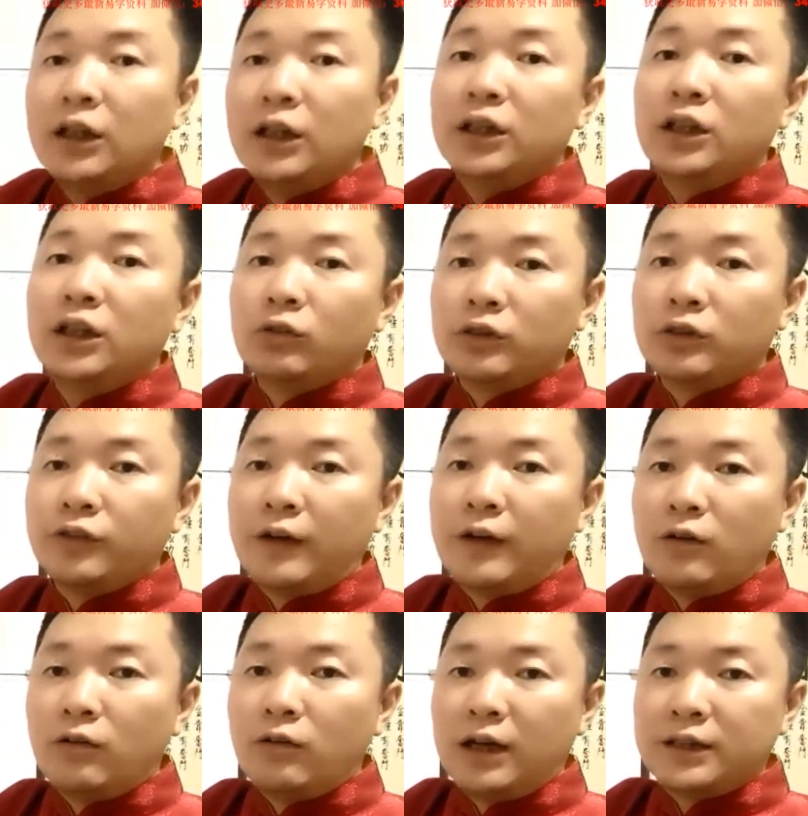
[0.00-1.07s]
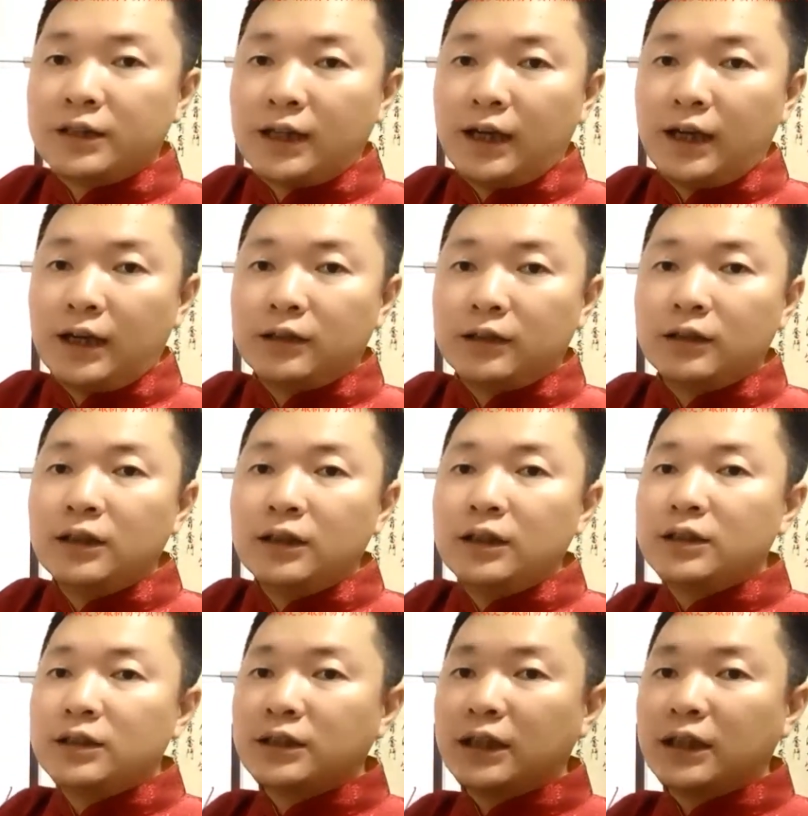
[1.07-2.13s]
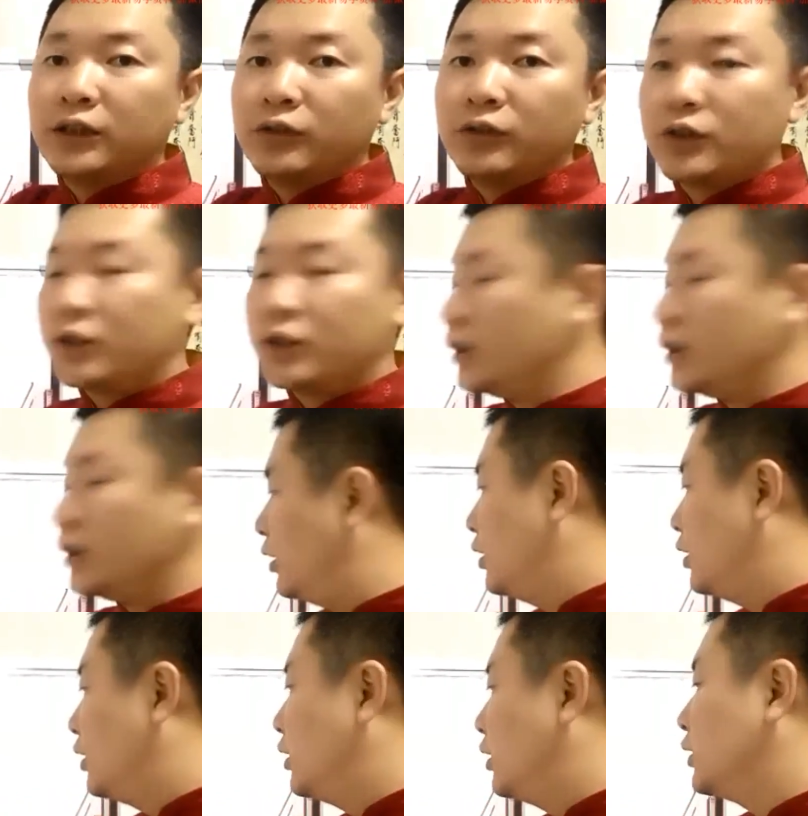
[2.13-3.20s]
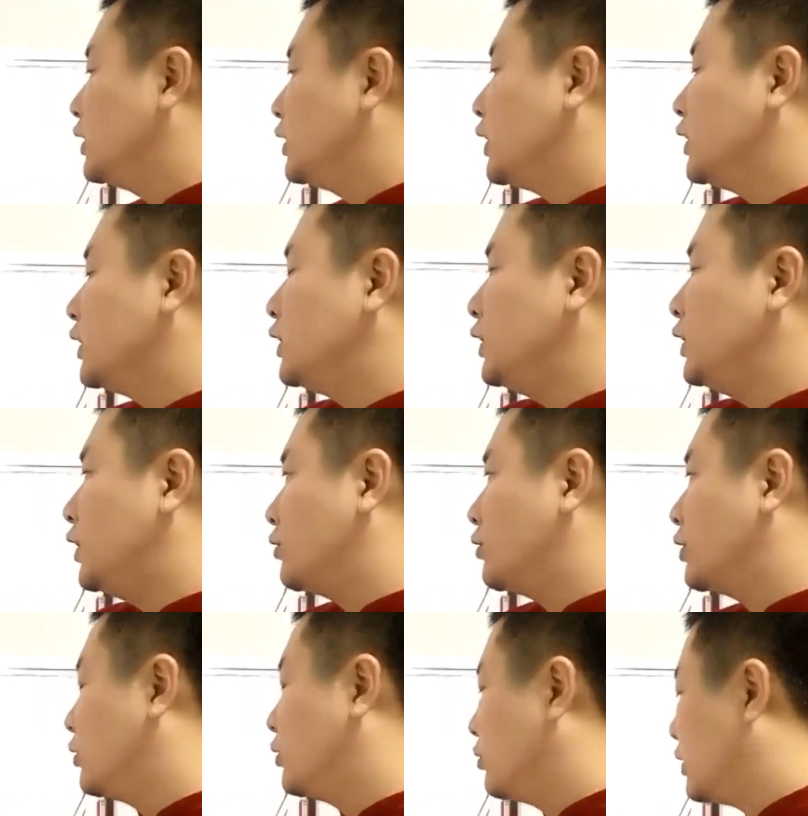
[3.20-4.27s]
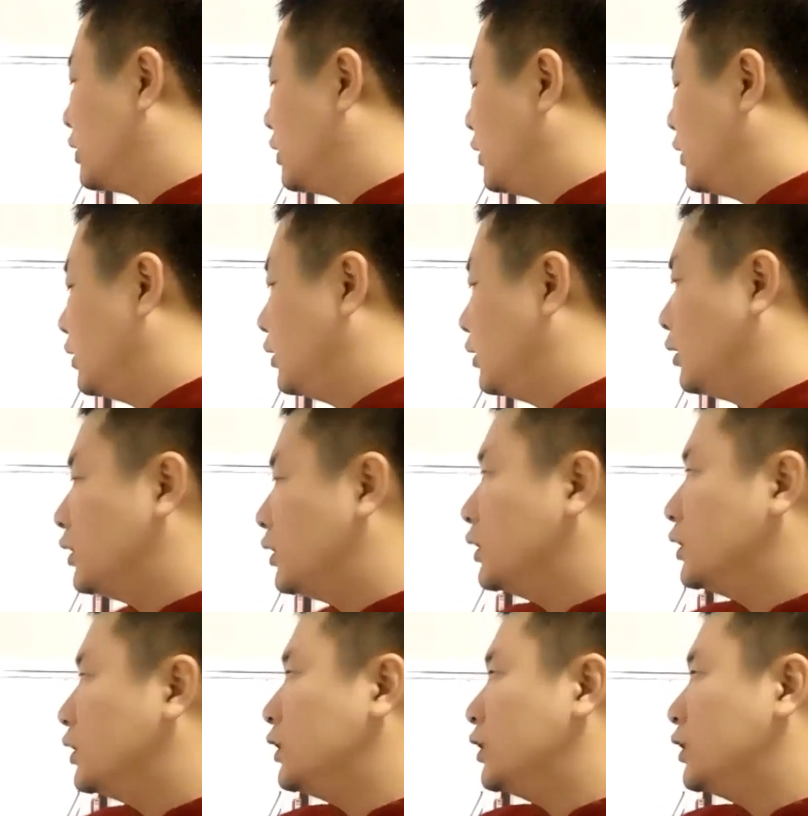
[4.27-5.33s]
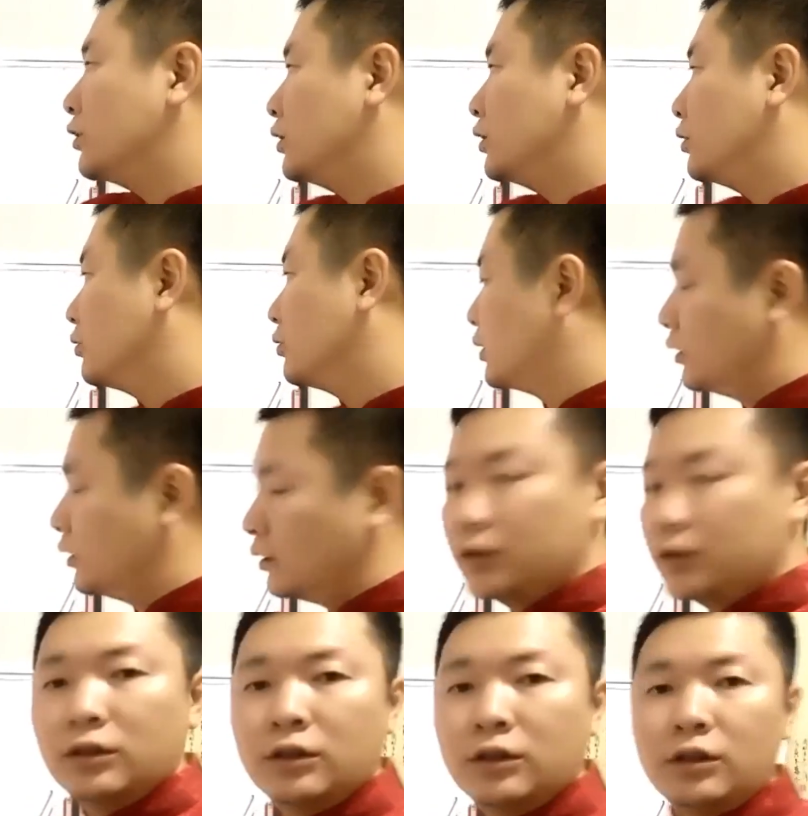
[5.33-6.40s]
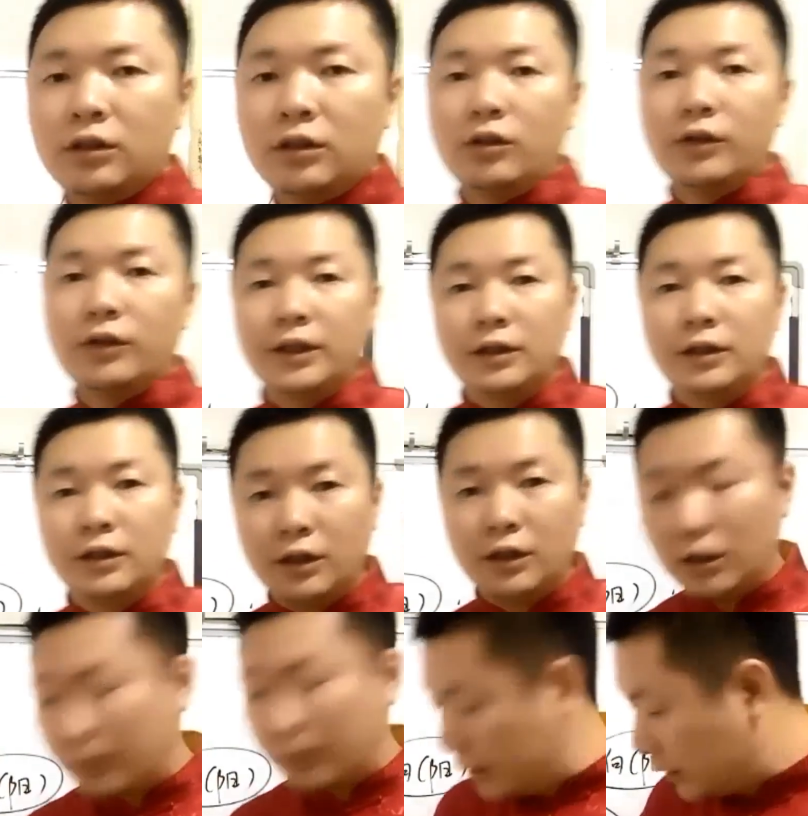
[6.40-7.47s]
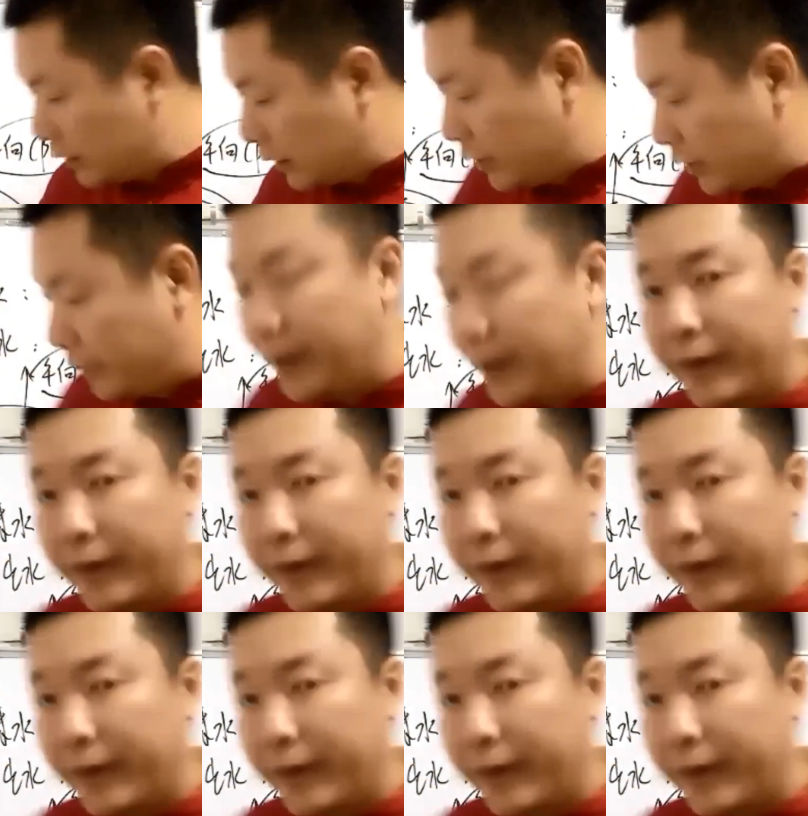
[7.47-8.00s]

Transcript: 一个懂得翻挂掌，剩下的就是一些技巧性的东西了啊，一些技巧性的东西。OK，好啊，先到这里吧。